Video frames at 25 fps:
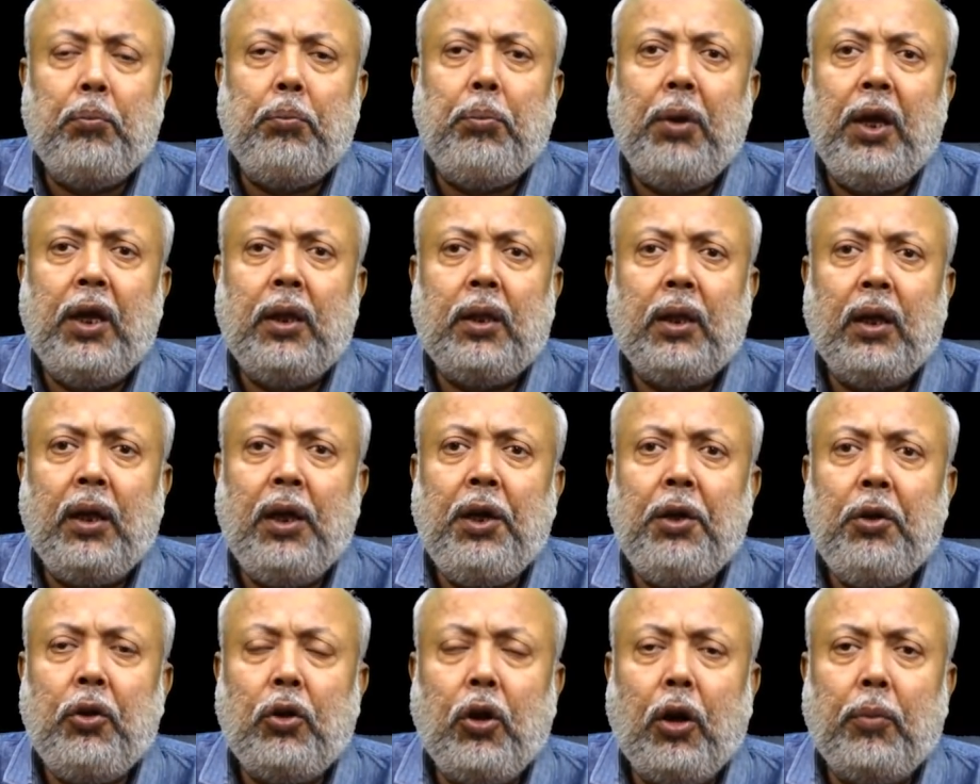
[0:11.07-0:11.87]

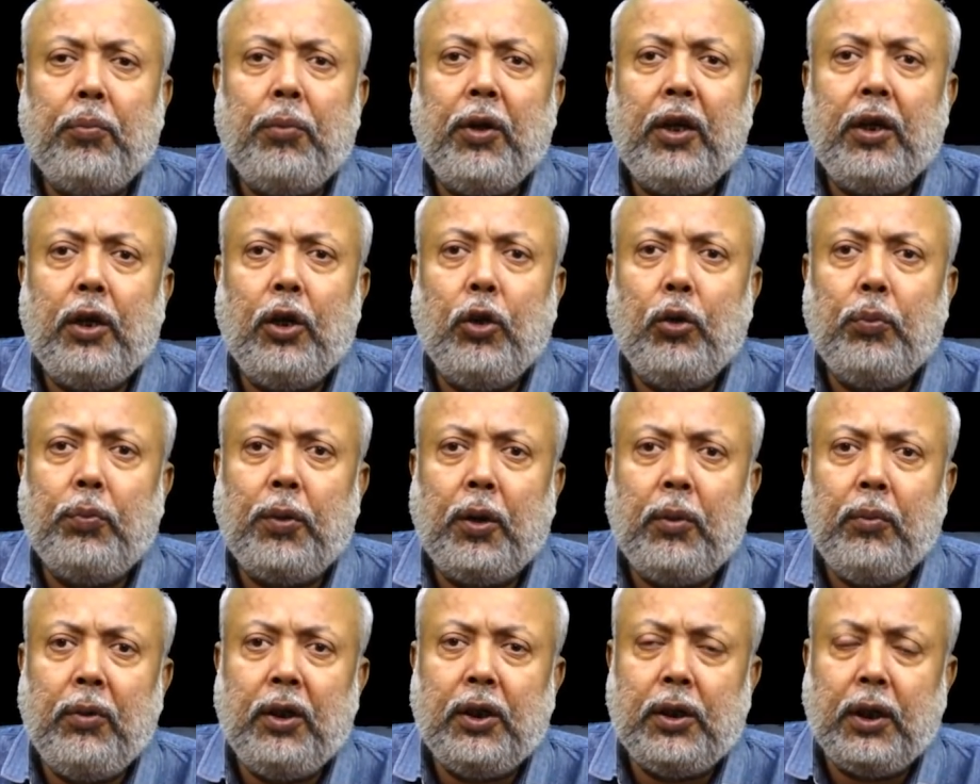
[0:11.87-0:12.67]
बेहतरीन टॉपिक के
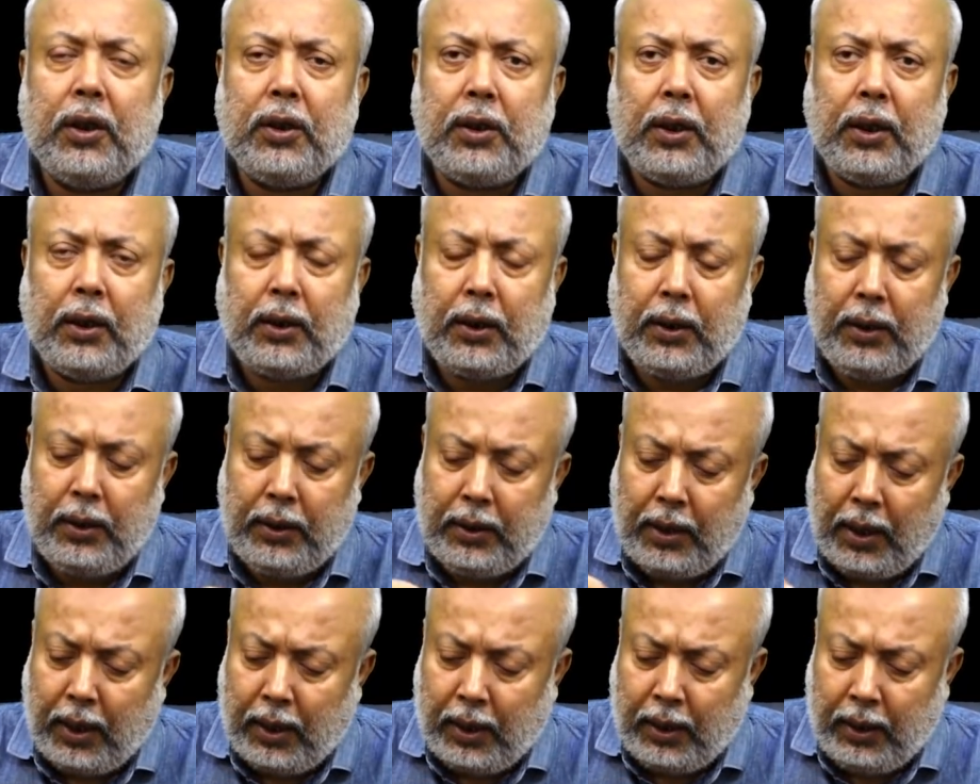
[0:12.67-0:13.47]
ऊपर में चर्चा करने
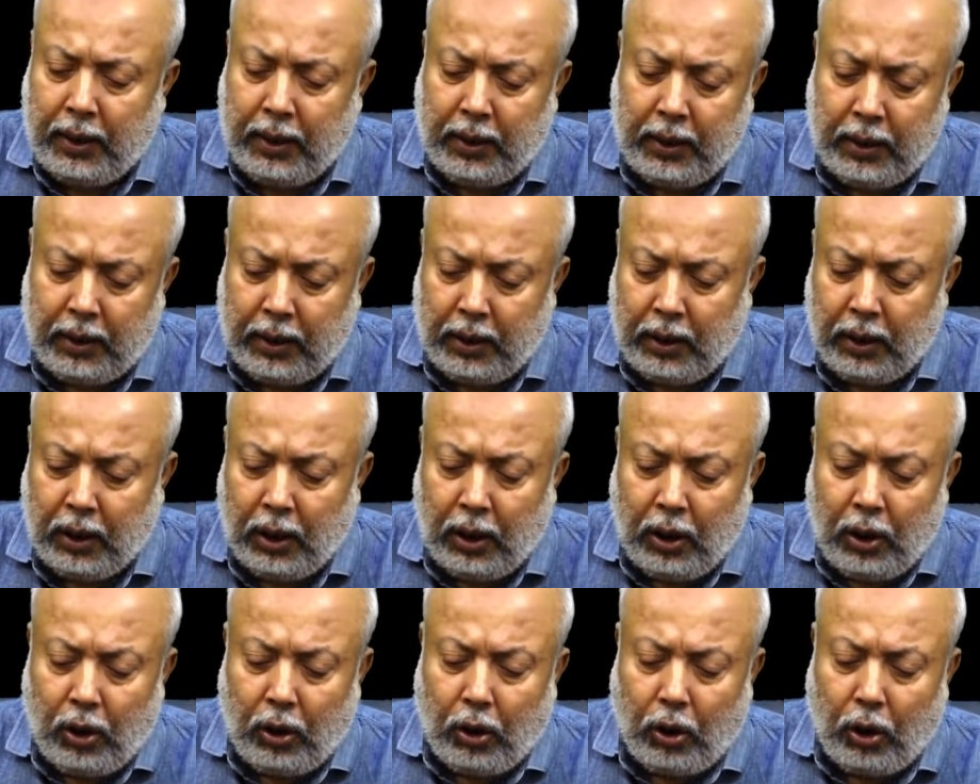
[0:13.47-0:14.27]
जा रहे हैं
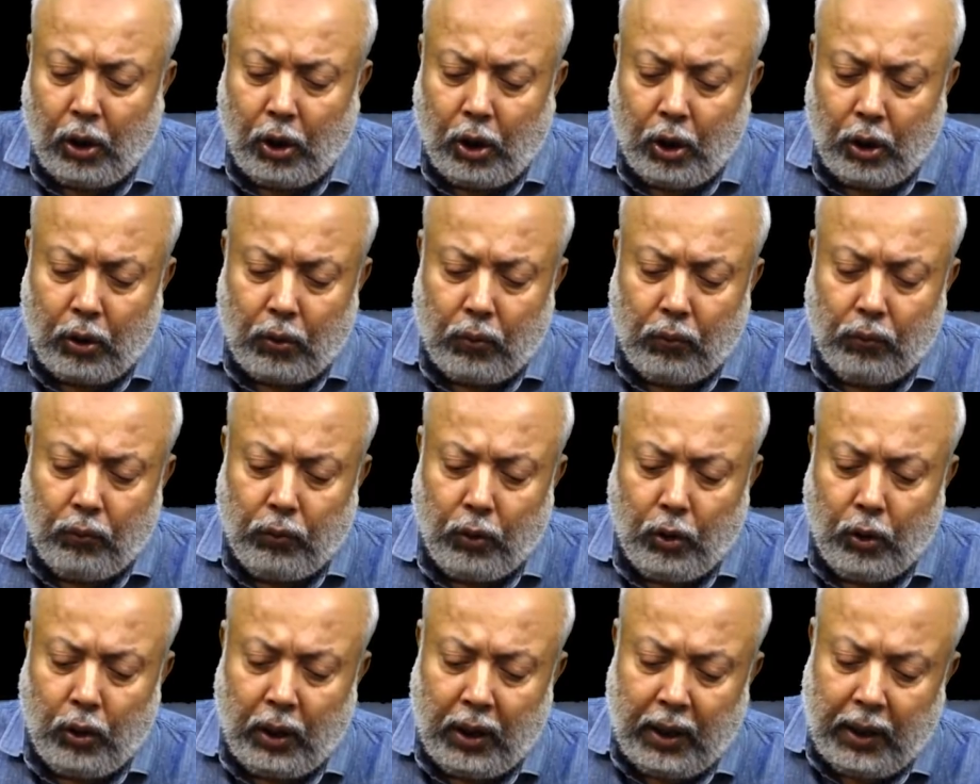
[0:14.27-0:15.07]
और
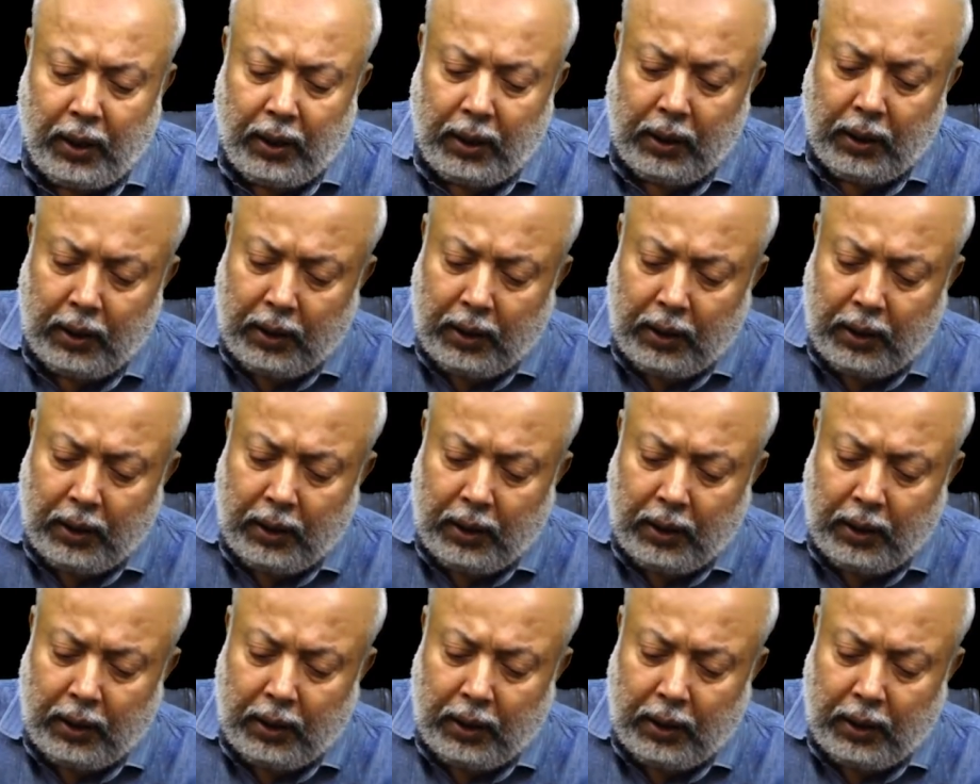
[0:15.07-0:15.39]
वो है